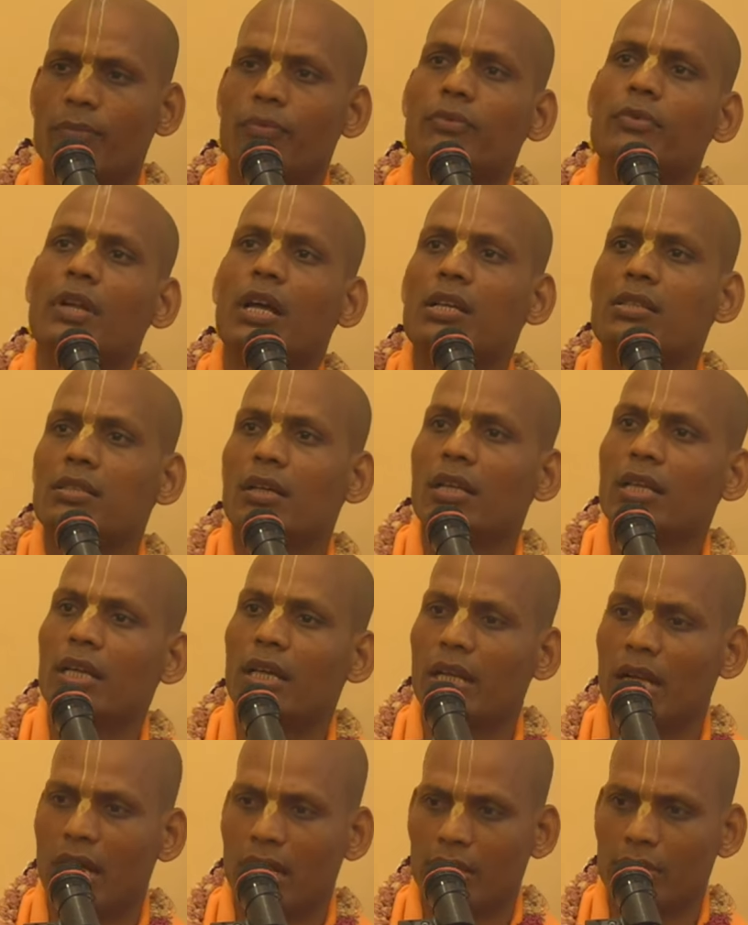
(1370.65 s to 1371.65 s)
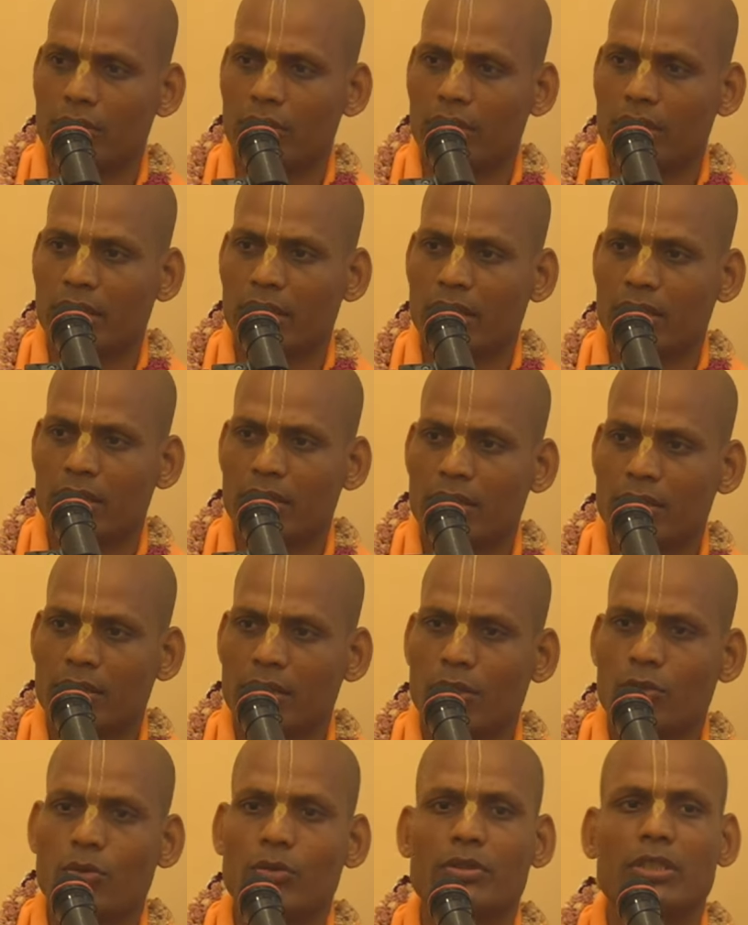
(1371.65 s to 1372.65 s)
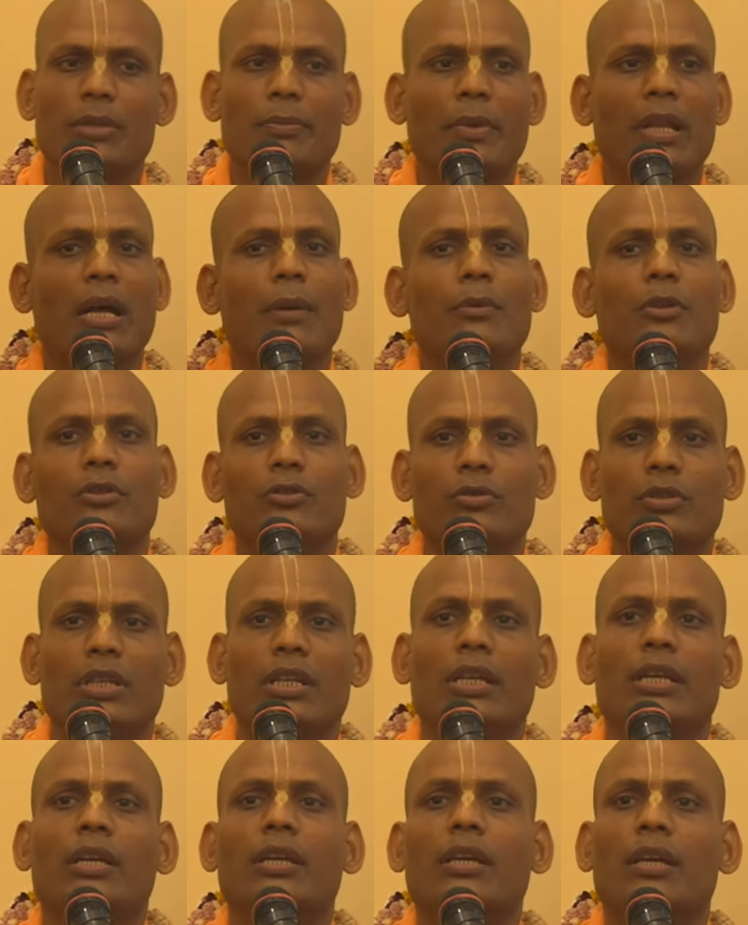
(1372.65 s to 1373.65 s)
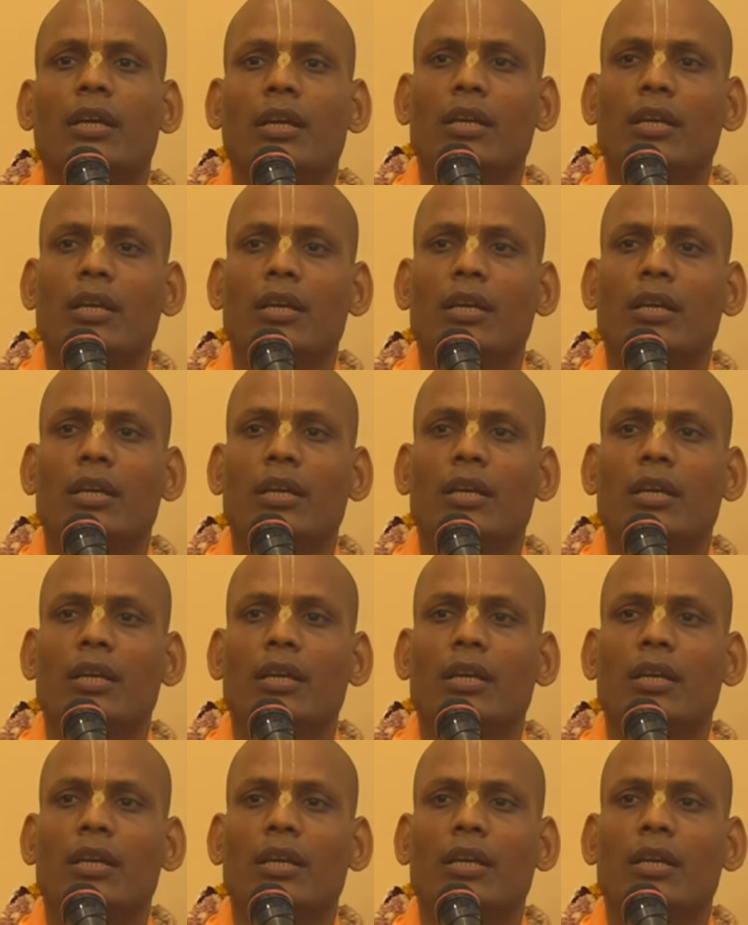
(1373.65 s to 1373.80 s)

पूरा जल के राग हो गया तो कुछ दिन पहले आप लोग सुने हैं